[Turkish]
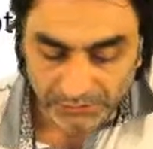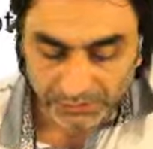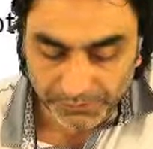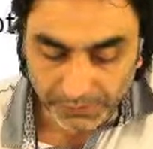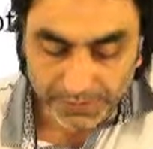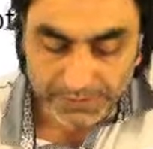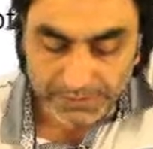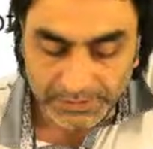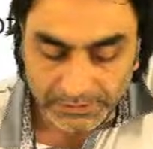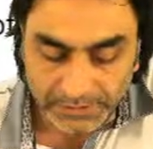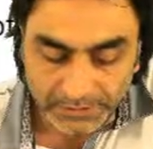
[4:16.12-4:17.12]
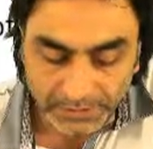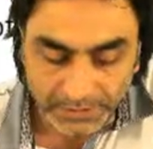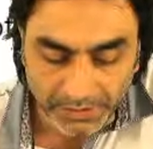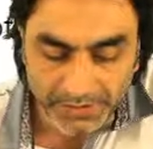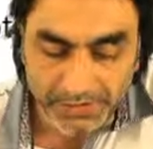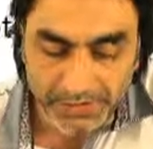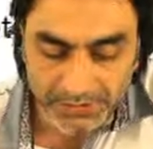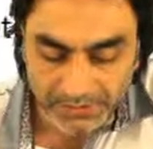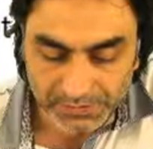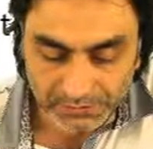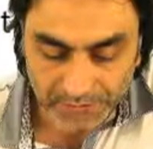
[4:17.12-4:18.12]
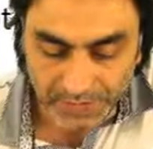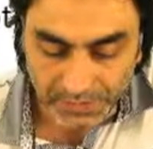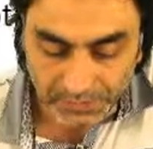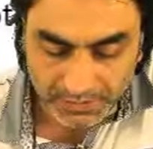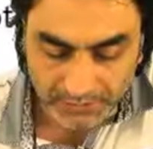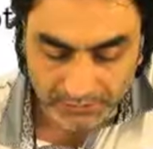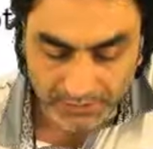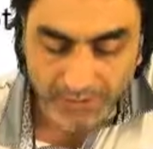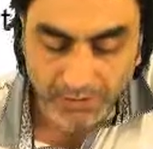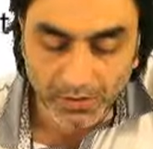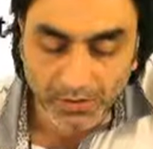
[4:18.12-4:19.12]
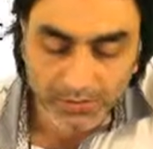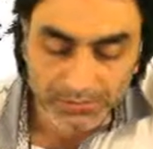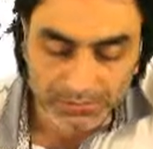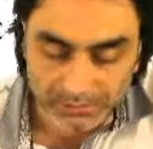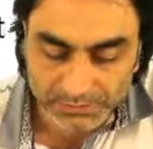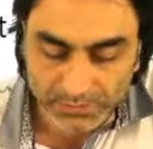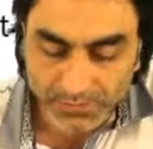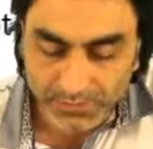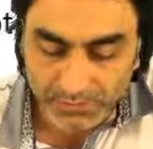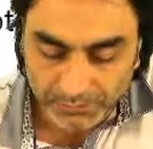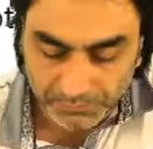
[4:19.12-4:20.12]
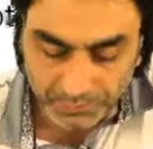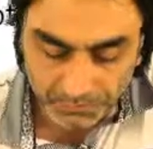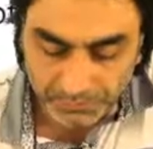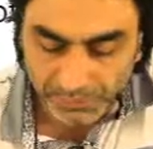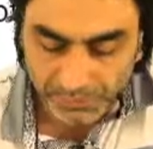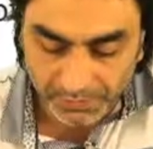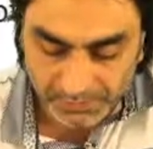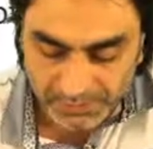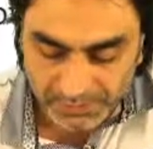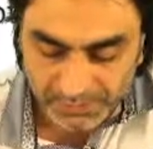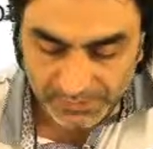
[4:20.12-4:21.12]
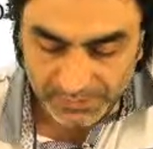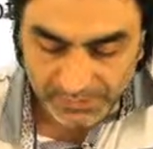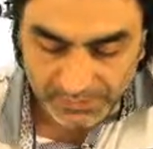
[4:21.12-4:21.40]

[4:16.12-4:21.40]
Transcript: If we did, eğer açtıysak, behold the wrong be upon us.